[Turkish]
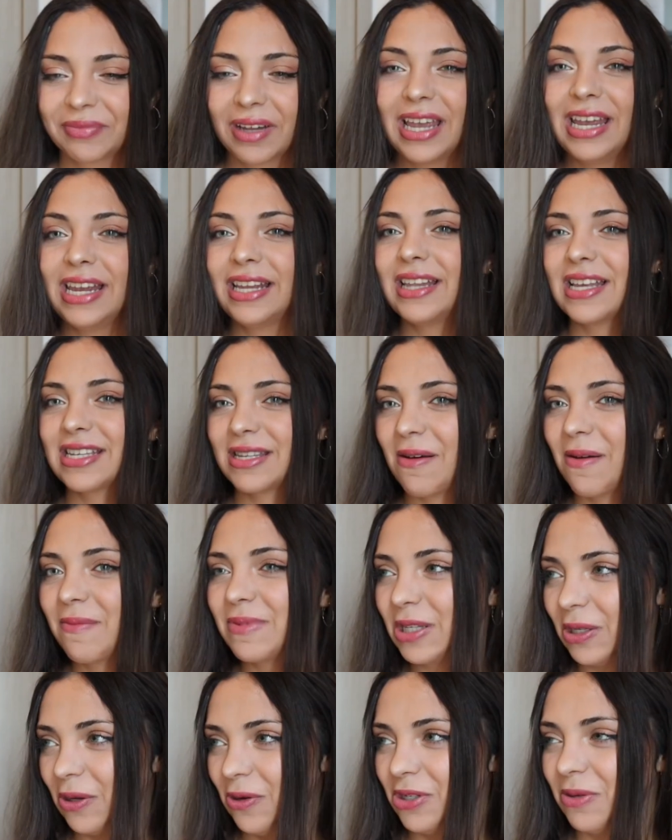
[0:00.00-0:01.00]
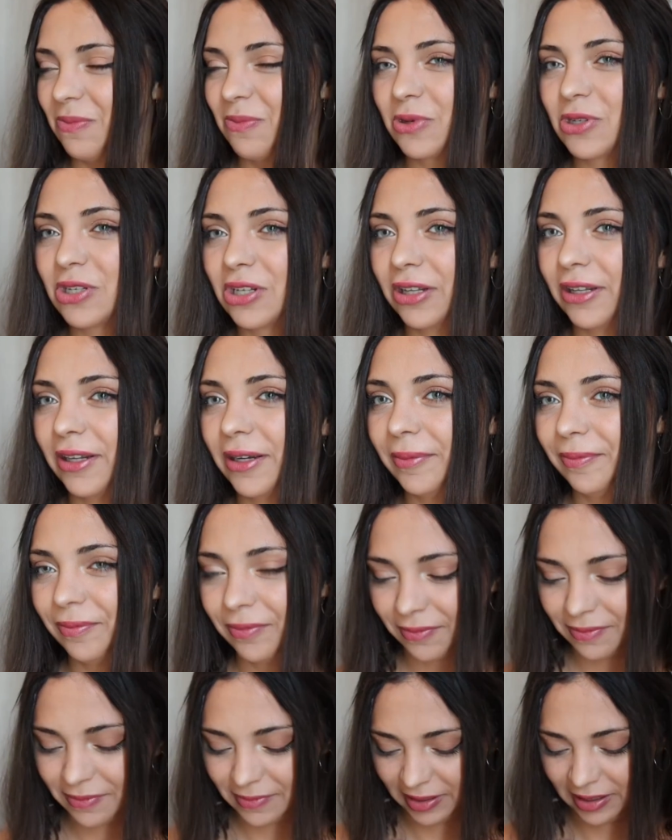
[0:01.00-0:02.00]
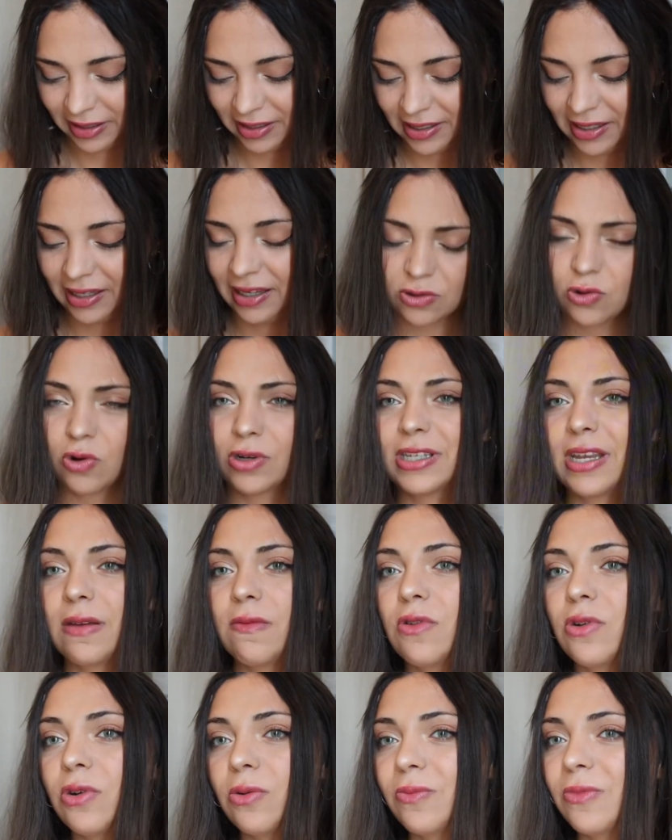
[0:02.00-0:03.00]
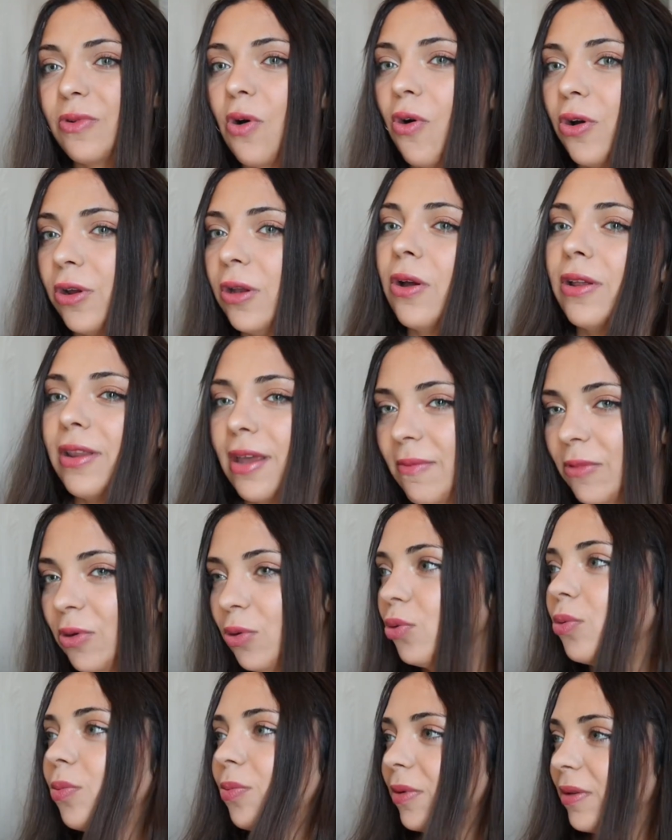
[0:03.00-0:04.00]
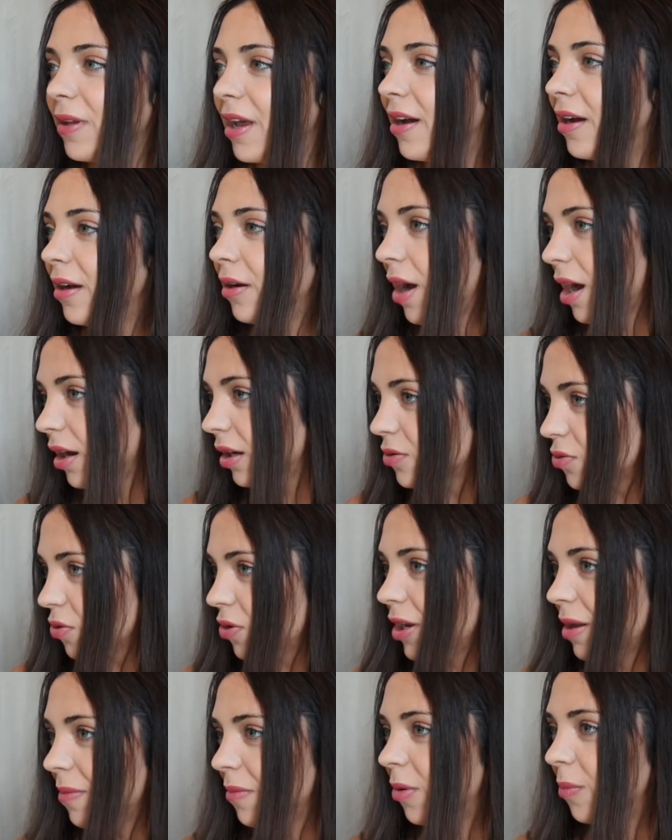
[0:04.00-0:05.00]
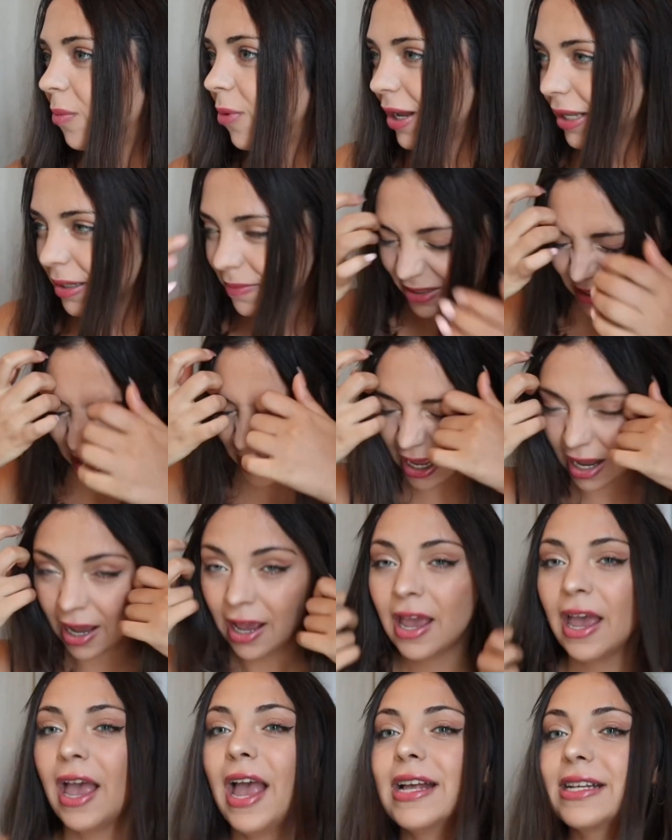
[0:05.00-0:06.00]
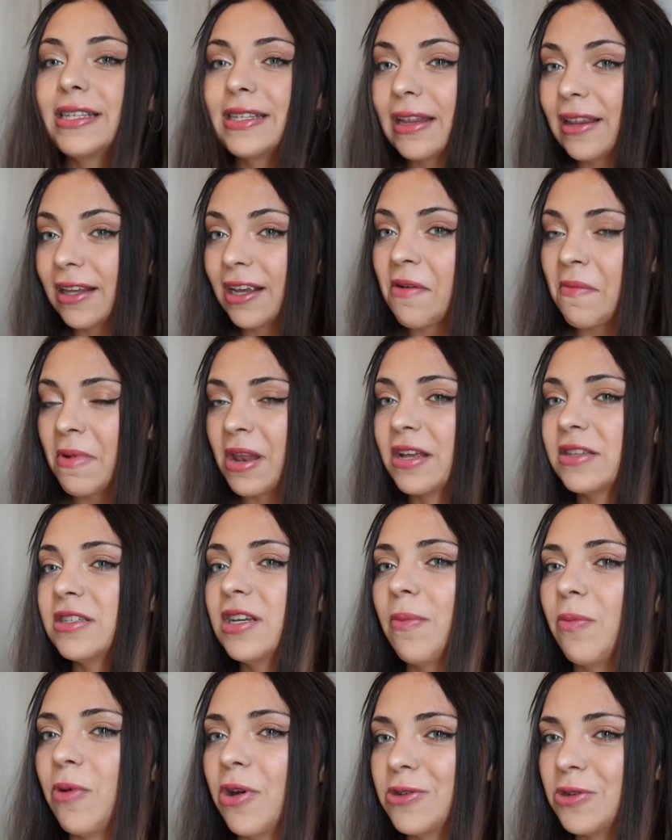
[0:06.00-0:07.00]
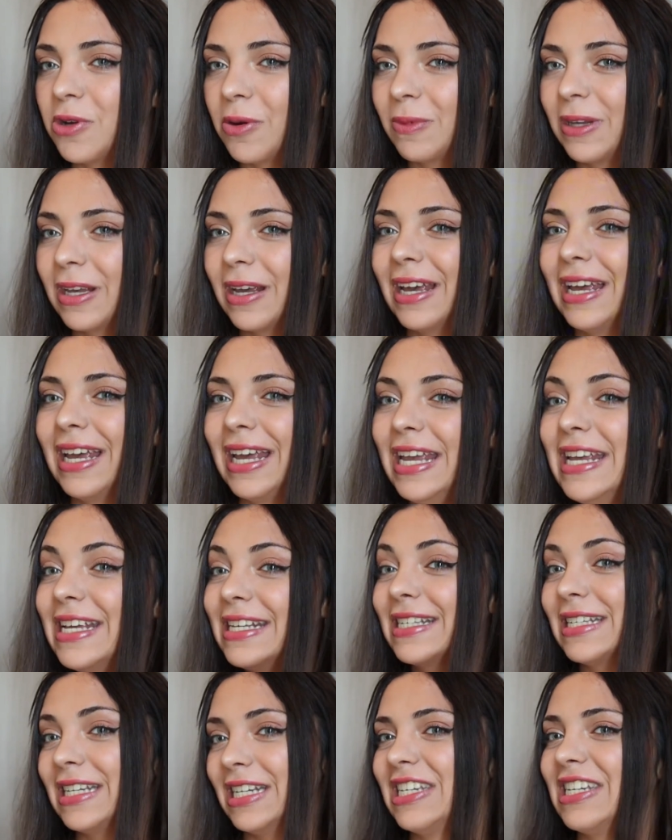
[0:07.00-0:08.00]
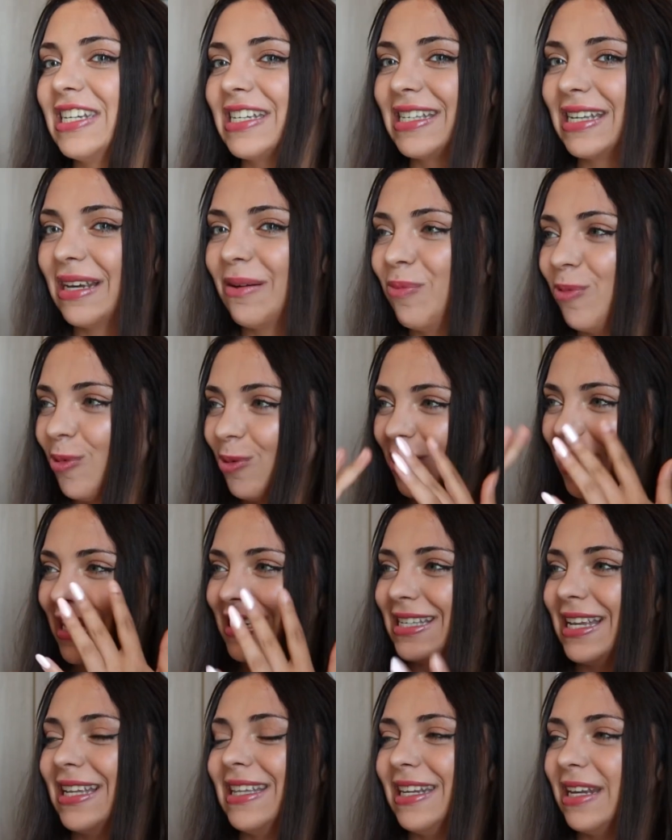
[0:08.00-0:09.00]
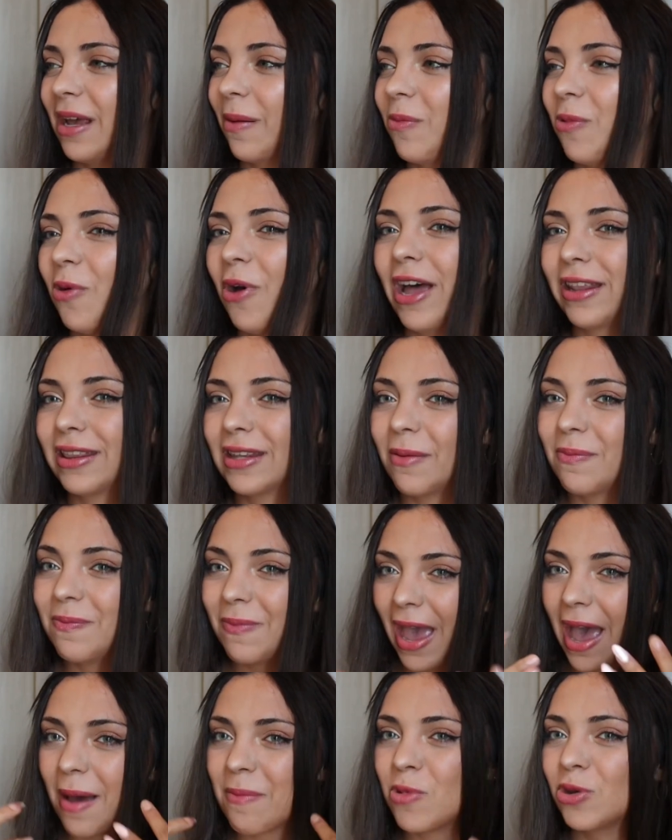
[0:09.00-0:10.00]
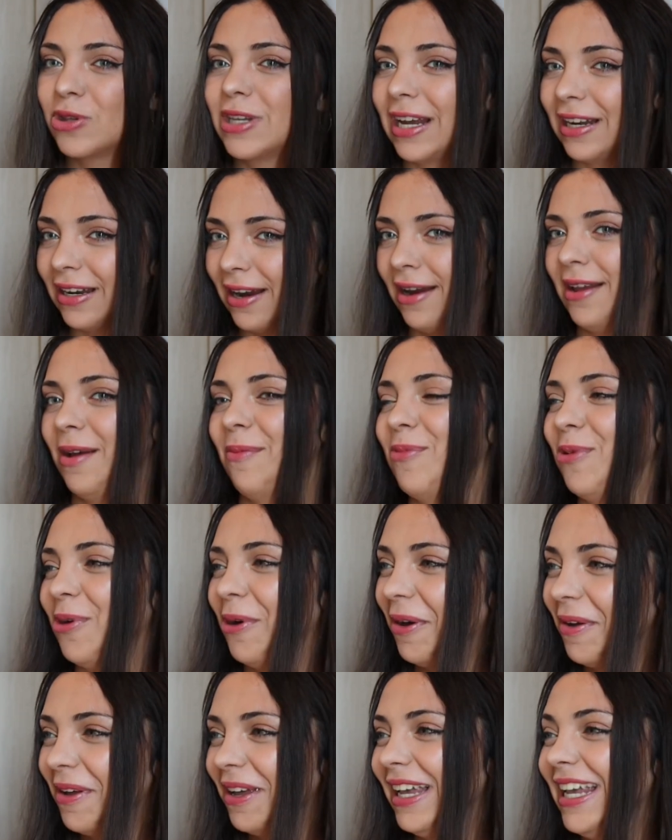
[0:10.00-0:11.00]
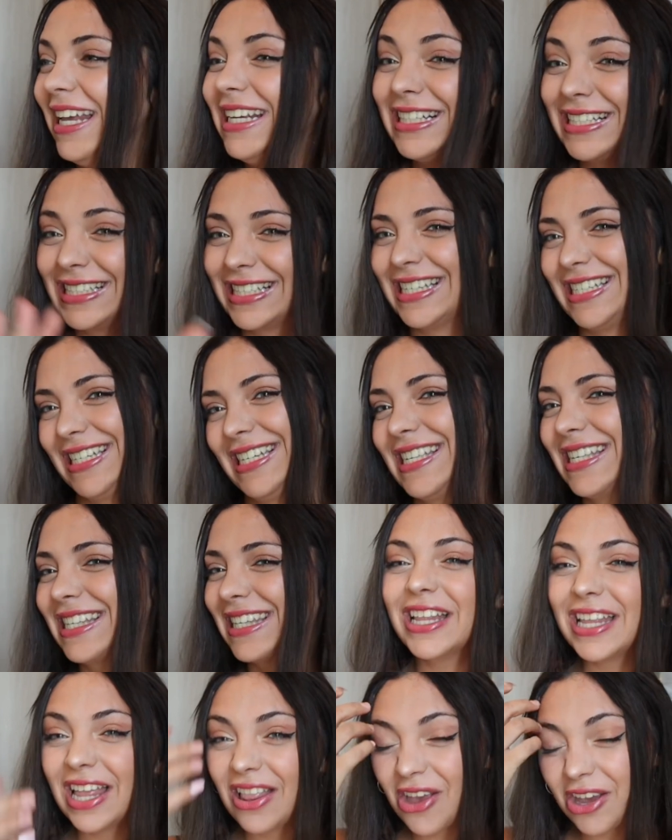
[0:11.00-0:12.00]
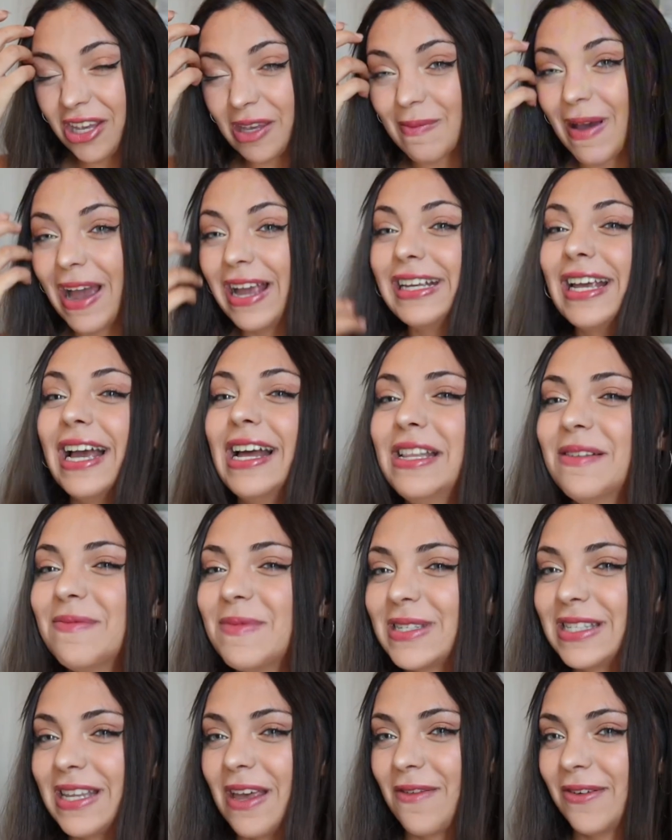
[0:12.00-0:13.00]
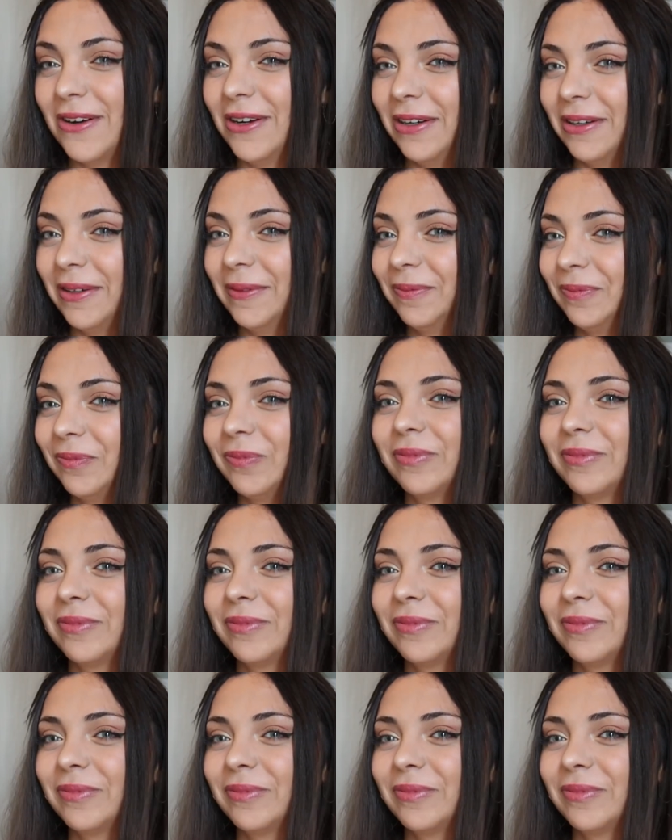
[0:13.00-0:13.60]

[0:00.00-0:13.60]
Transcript: İlk ne zaman psikolojim bozuldu? Çok seviyorum mu oynuyor değil mi YouTube'da? Hı hı. Herkes oynamıyor mu? Hani mesela estetik ameliyatı yapıyor atıyorum ki X kişisi burun estetiği yapıyor. Hatta beğenmiyor tekrar yapıyor. Hı hı. X kişisi de diyor ki ben kendimi seviyorum.